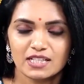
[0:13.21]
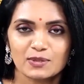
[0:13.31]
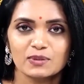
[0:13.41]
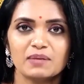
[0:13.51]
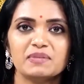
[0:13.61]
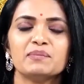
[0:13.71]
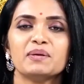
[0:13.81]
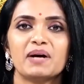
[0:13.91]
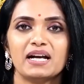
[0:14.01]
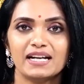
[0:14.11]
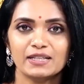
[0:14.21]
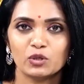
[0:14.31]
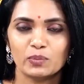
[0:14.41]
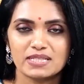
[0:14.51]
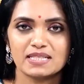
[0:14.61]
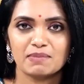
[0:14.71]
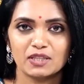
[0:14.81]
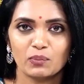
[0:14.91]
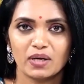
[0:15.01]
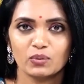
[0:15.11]
తెలుసుకుందాం దీనిపై మాట్లాడేందుకు ప్రస్తుతం
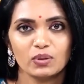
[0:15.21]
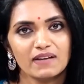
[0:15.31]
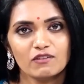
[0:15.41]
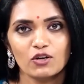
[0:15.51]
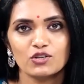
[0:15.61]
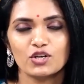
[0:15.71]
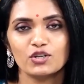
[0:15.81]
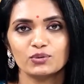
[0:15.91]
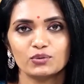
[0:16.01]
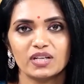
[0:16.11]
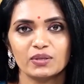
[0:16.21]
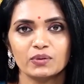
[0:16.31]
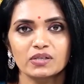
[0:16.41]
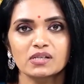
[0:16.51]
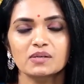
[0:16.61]
మనతో పాటు లైవ్ కాల్లో జాయిన్ అవుతున్నారు